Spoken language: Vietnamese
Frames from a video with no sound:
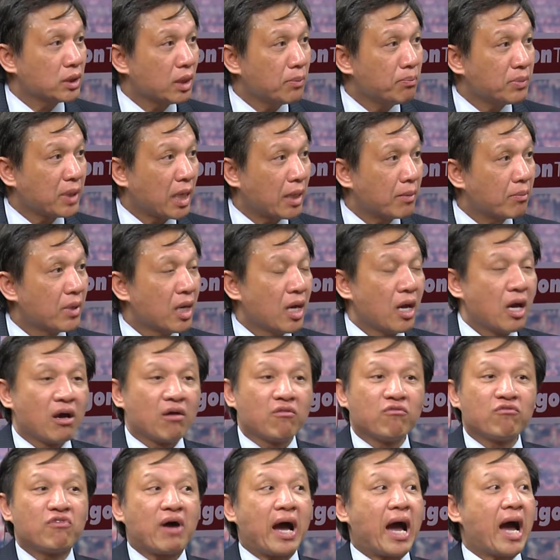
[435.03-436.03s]
âm thầm
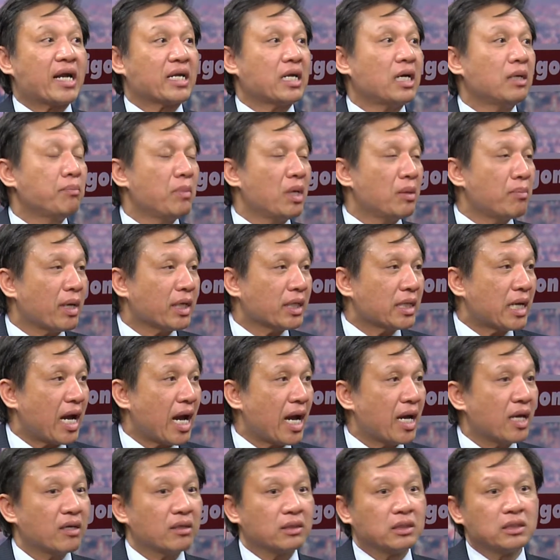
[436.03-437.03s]
và đã bị bắt hại
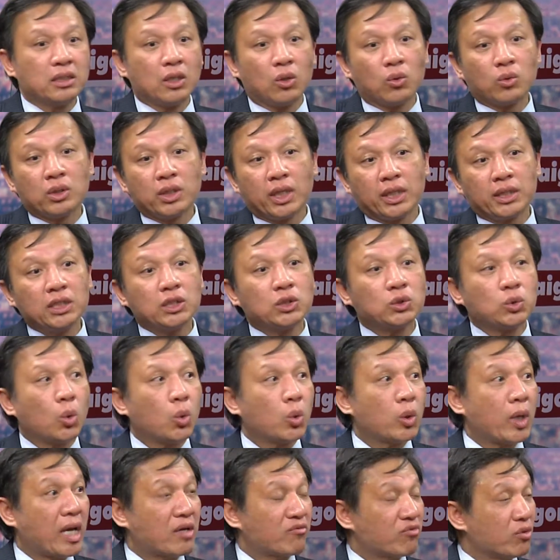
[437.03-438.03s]
nhiều người đi tù
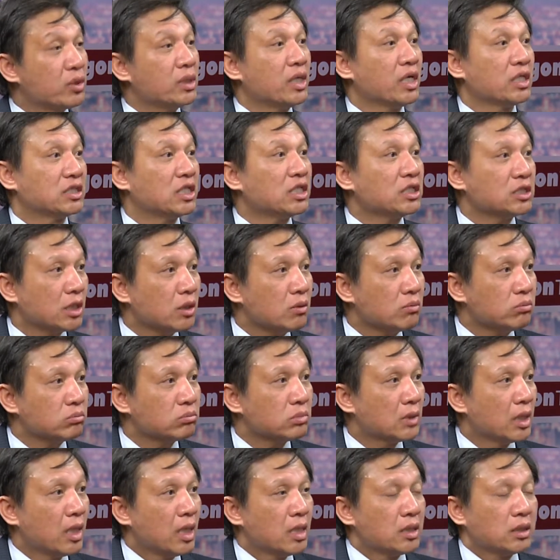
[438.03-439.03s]
đầy có người chết chóc
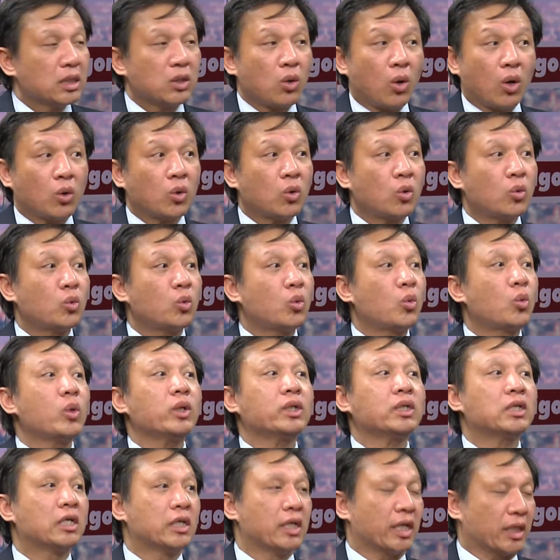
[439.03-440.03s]
nhưng họ quyết
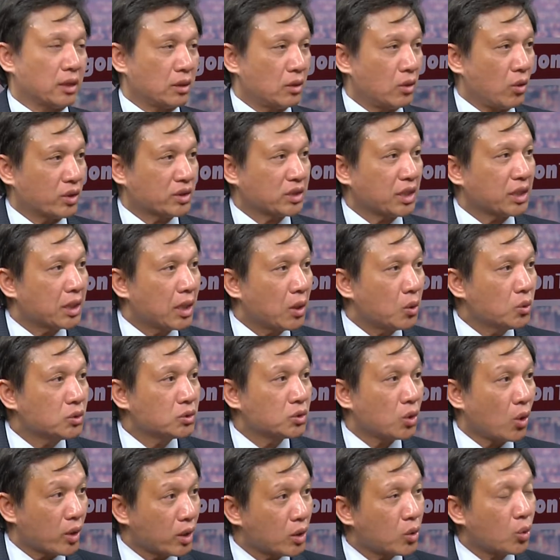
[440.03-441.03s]
liệt họ tranh đấu
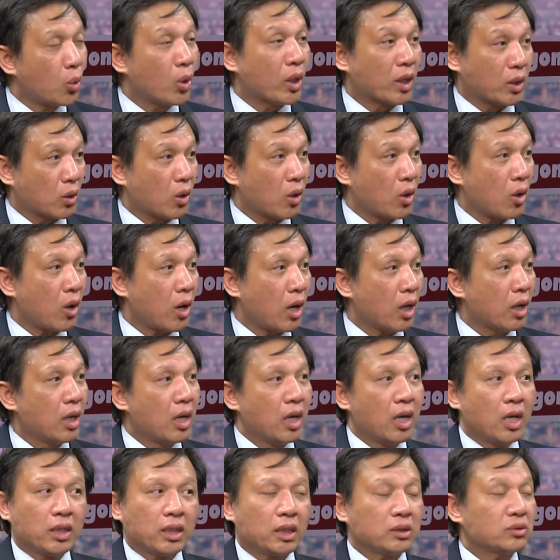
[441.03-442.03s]
cho cái quyền của họ
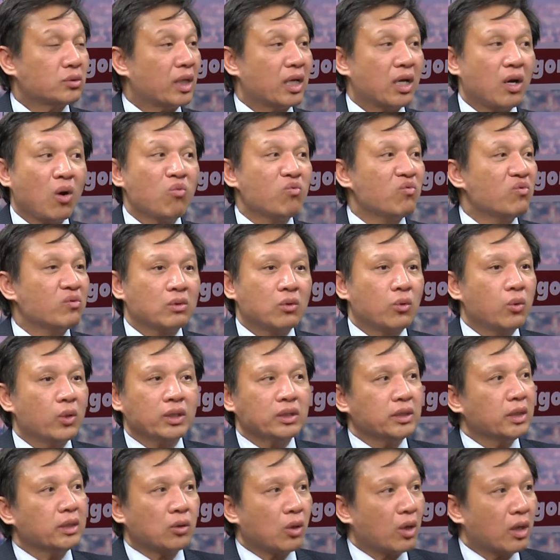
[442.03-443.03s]
chúng ta không khuyến
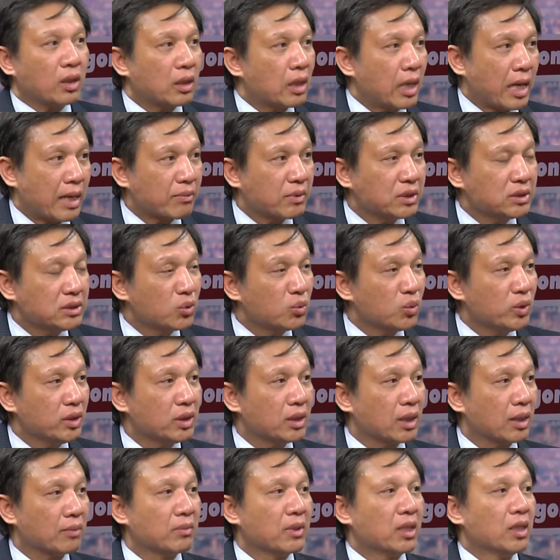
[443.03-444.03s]
khích họ làm cái gì nguy
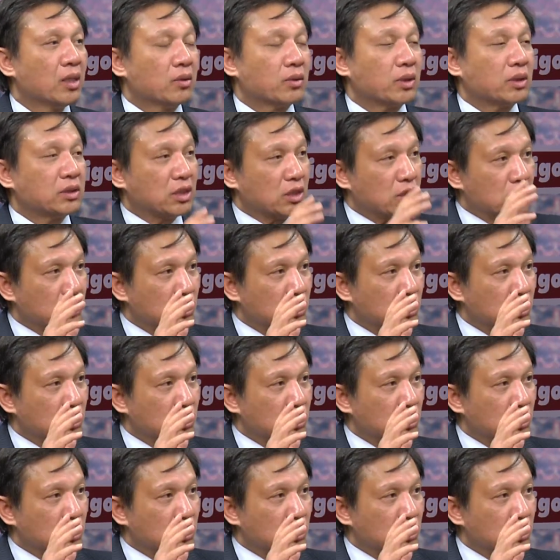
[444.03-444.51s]
hiểm ta chỉ